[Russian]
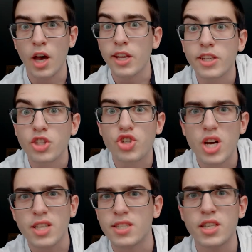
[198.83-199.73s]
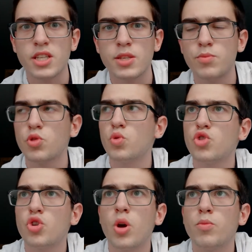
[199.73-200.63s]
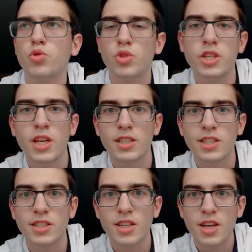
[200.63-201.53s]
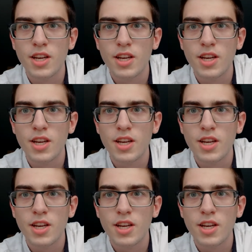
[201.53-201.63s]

один час 30 минут, что я буду делать,